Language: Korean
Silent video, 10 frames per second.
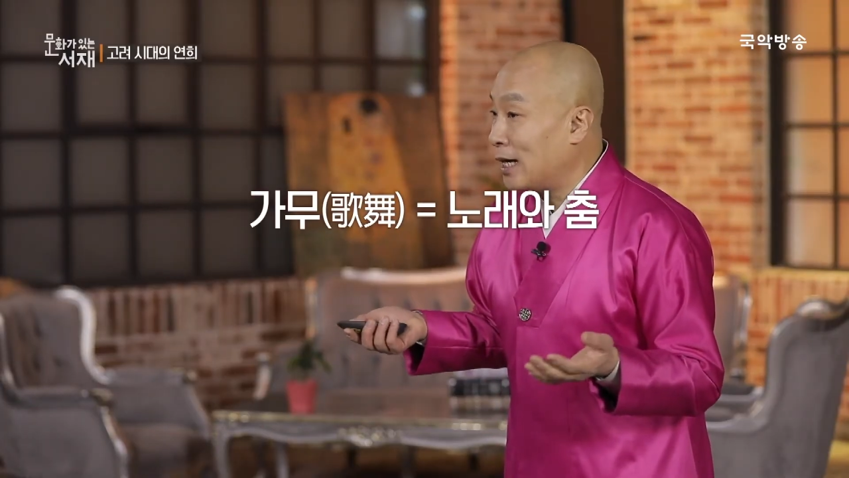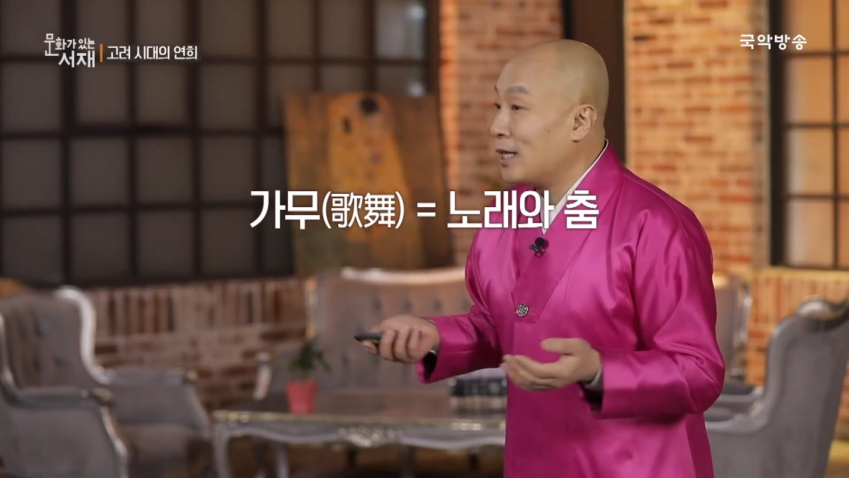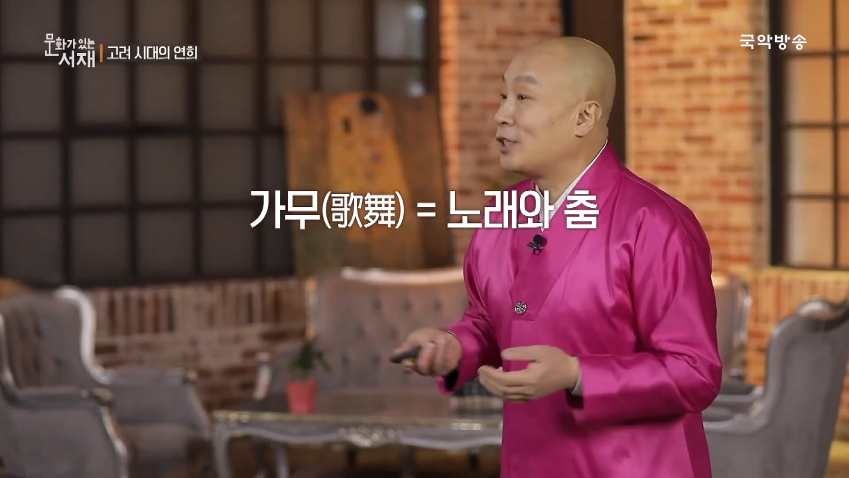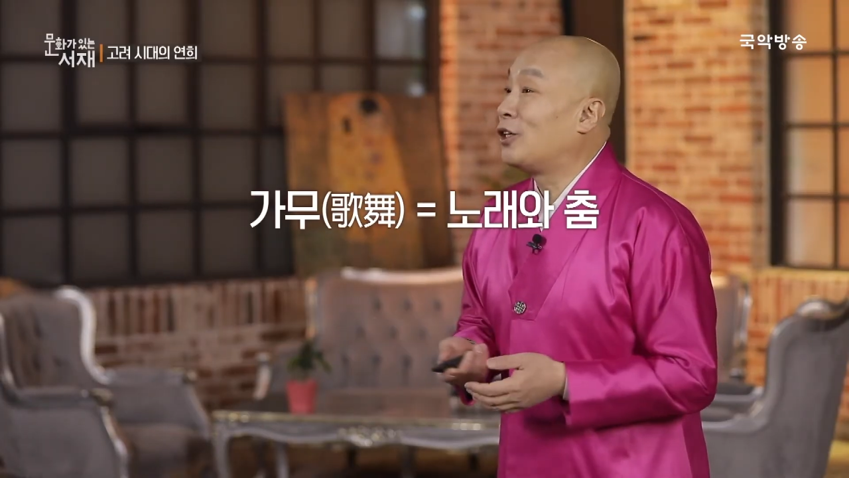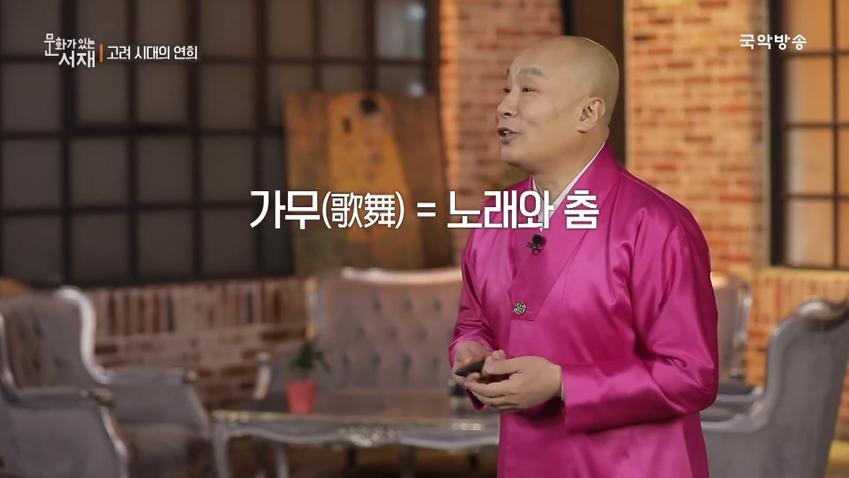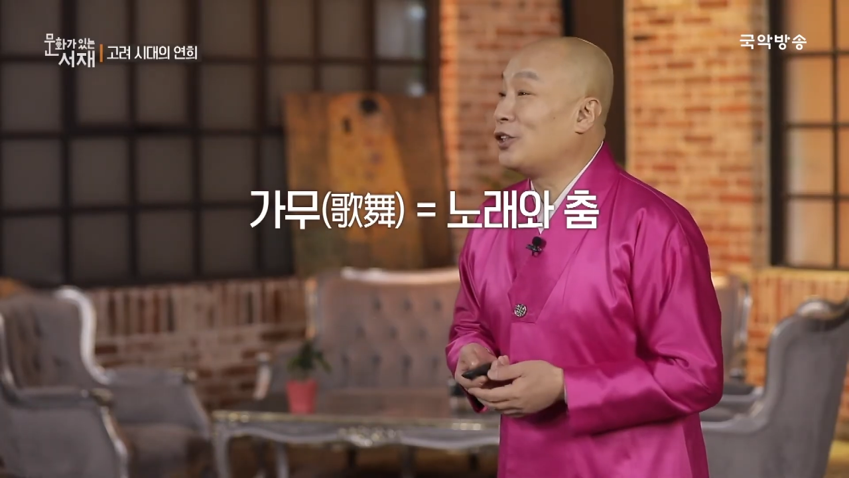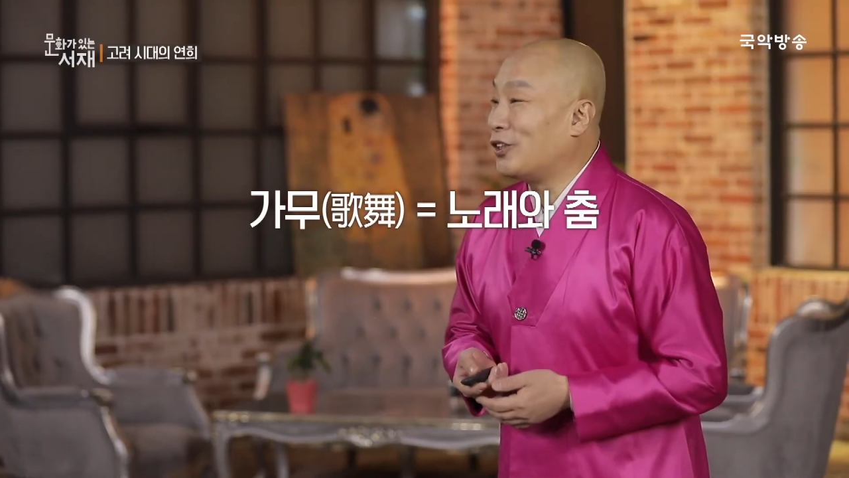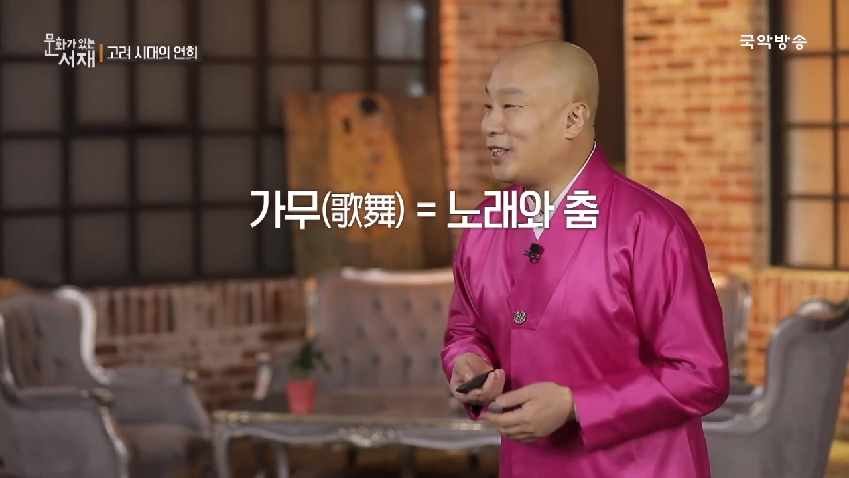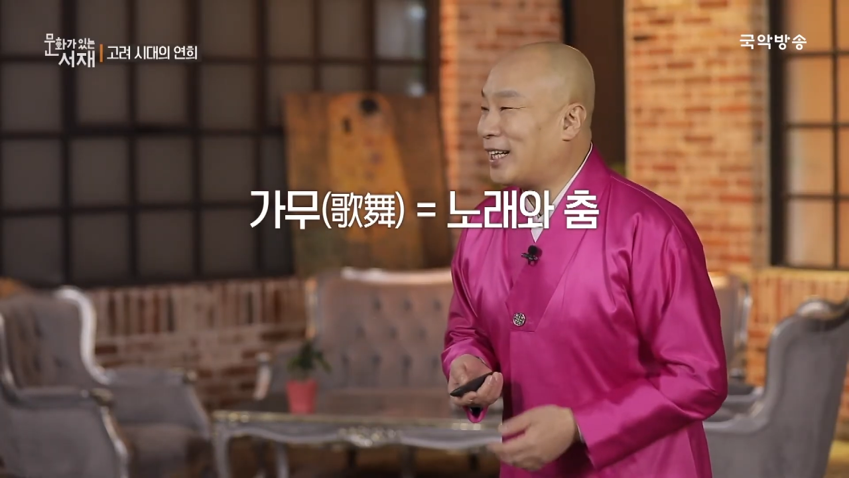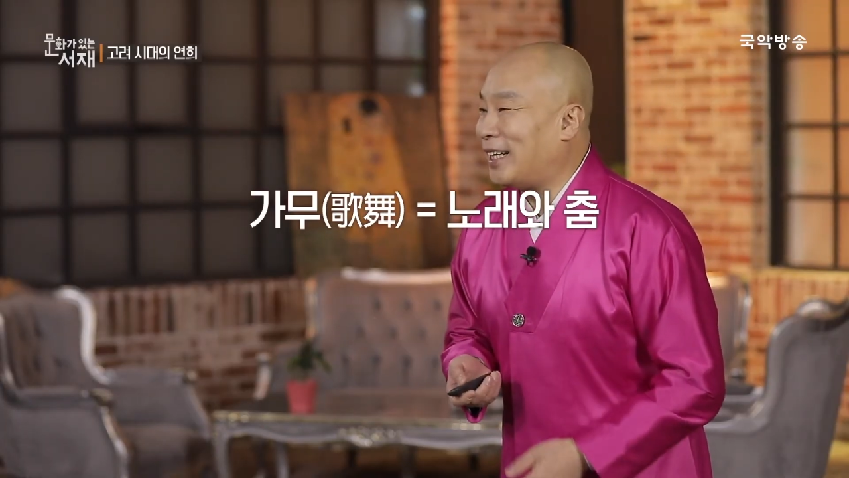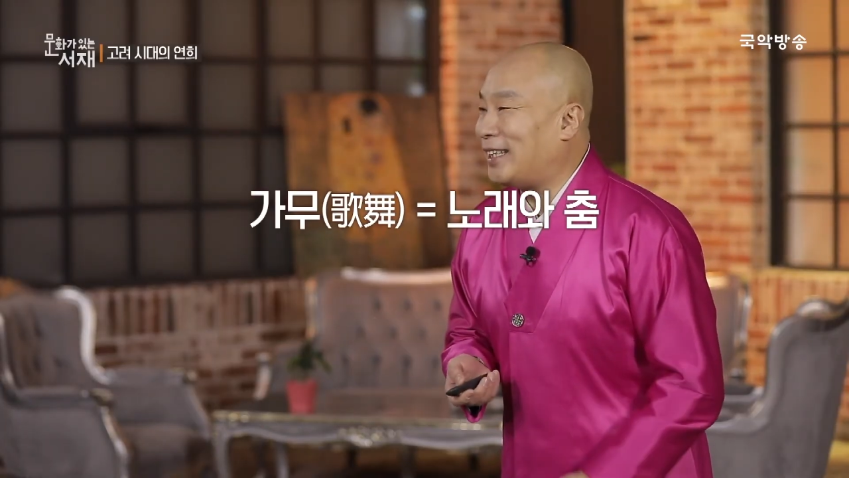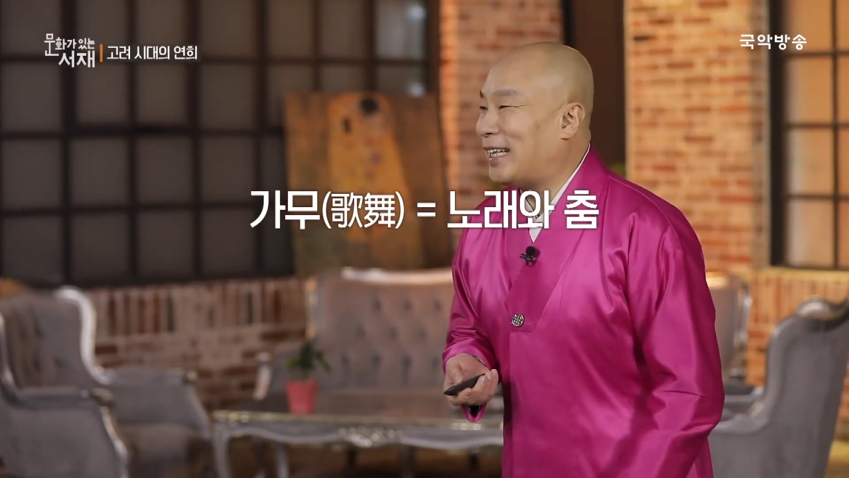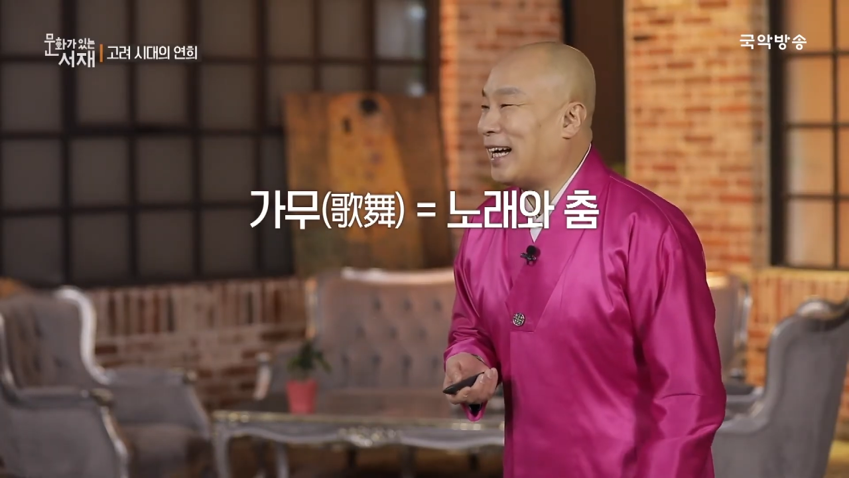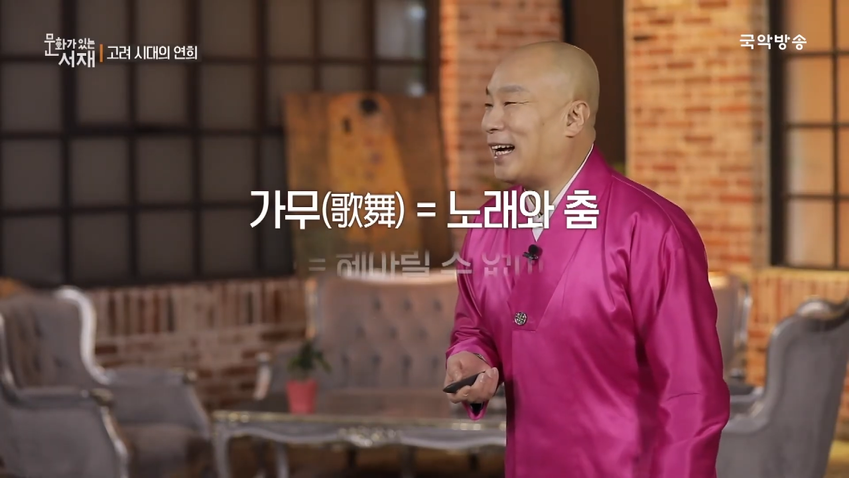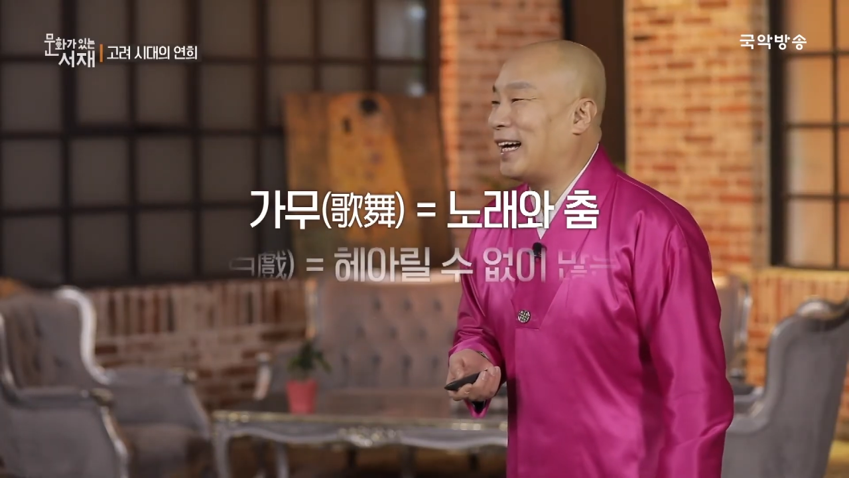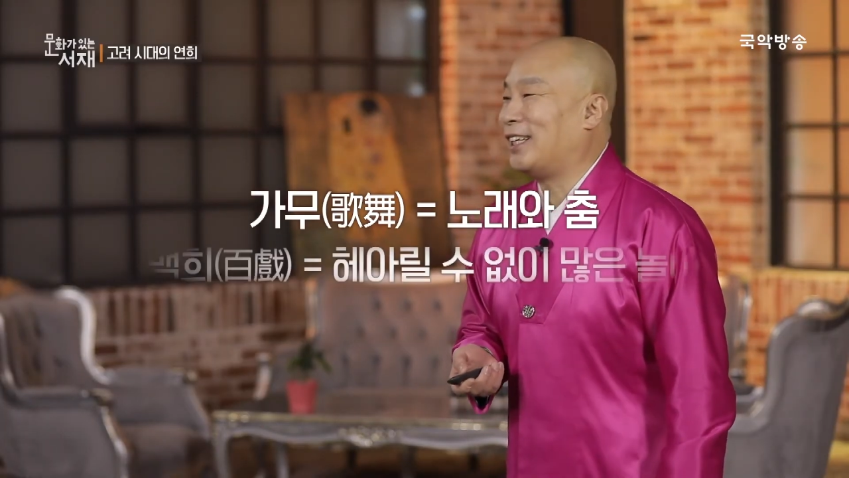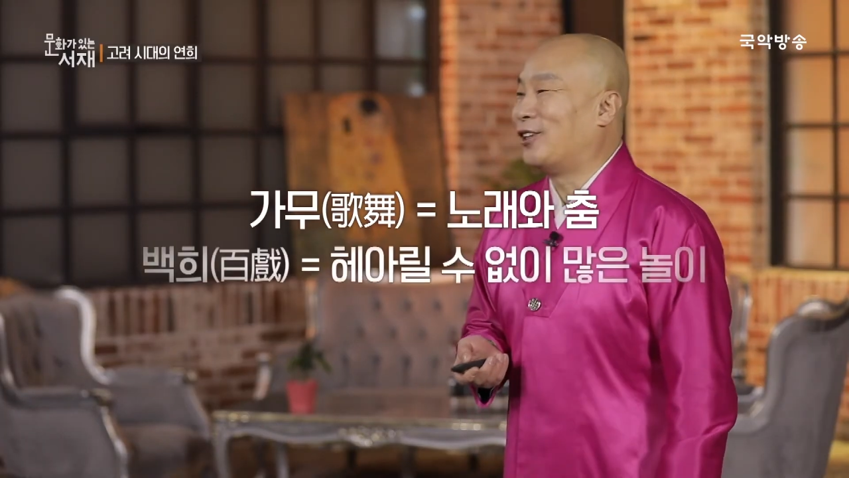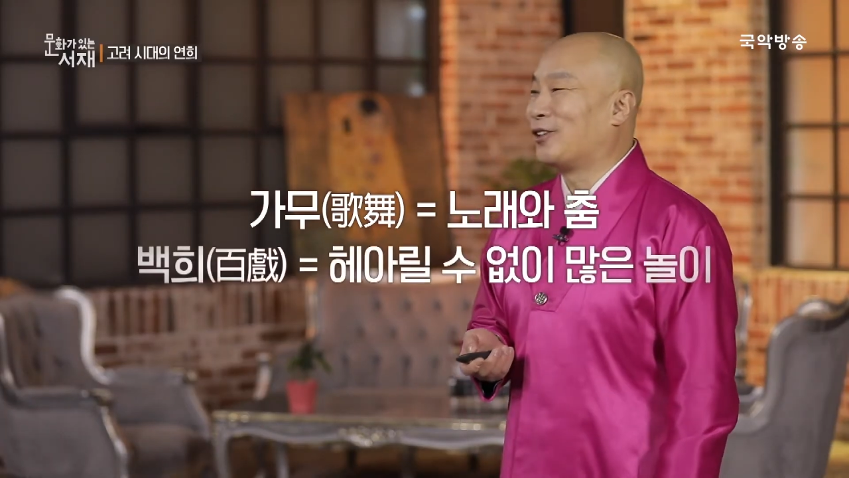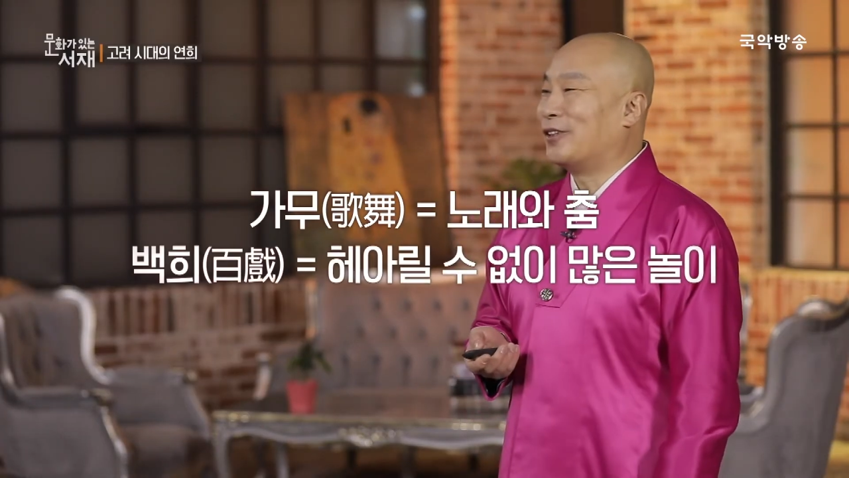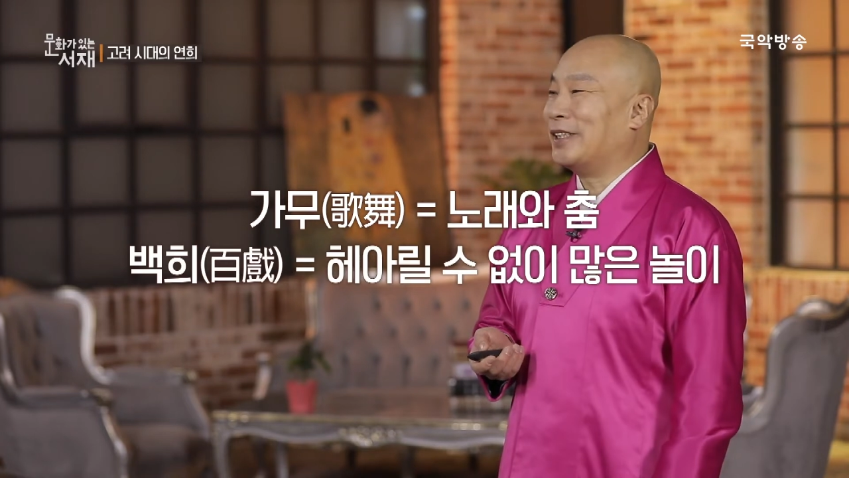그런 연희가 있다.
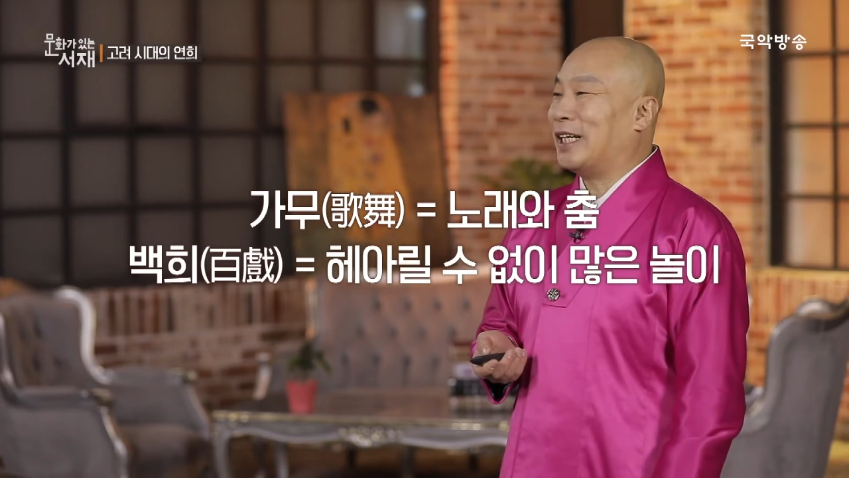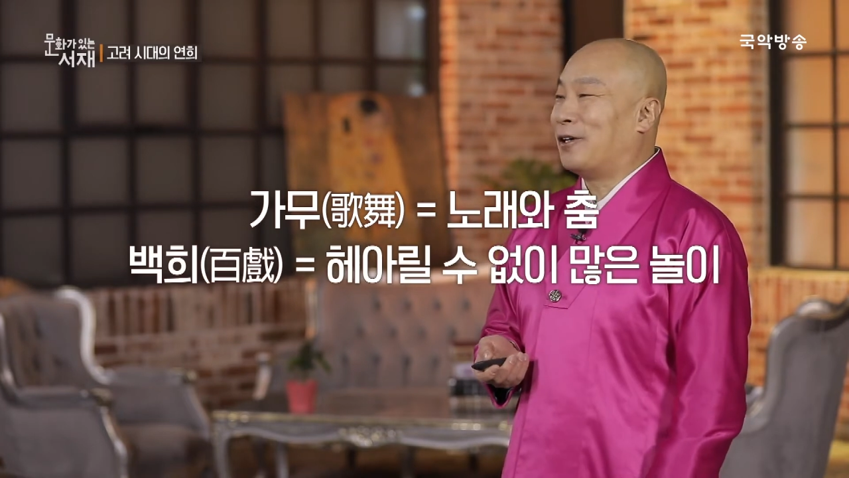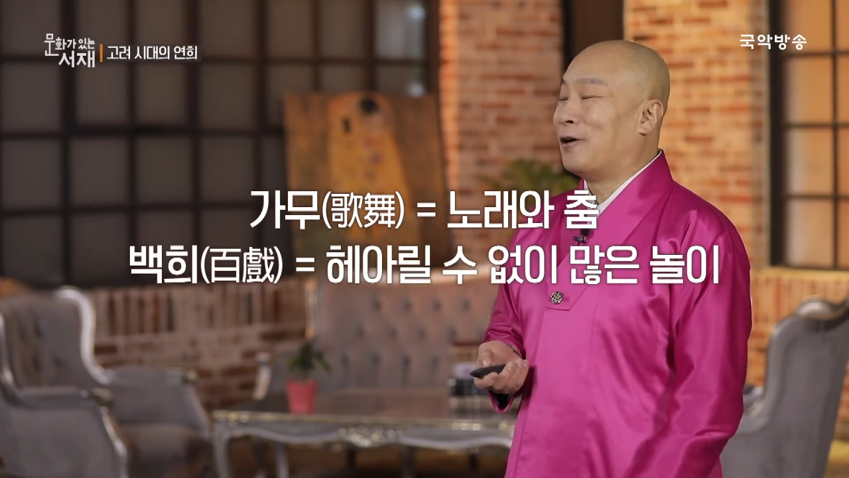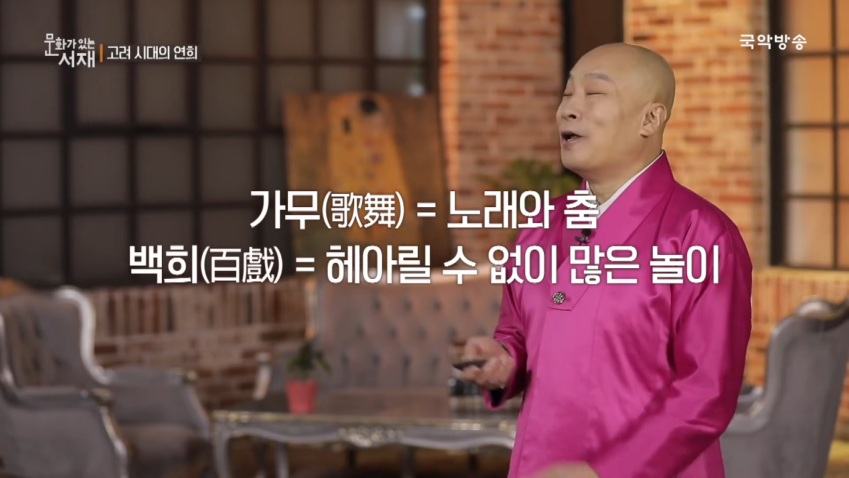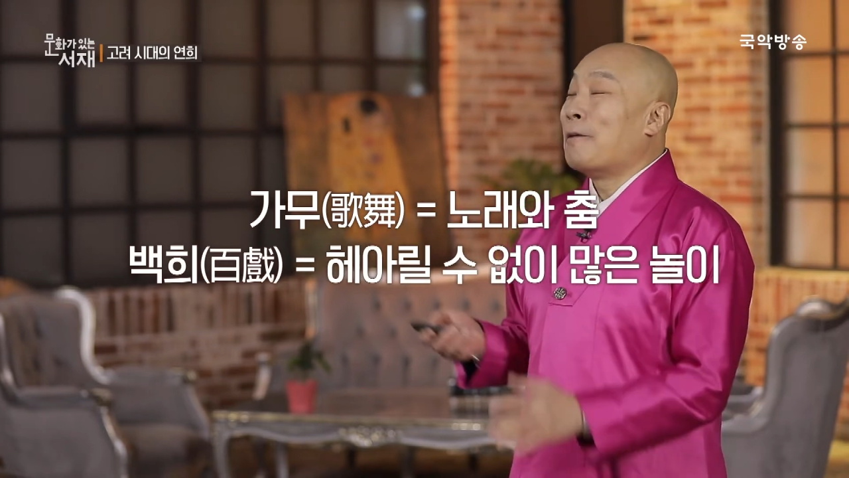이런 건데요.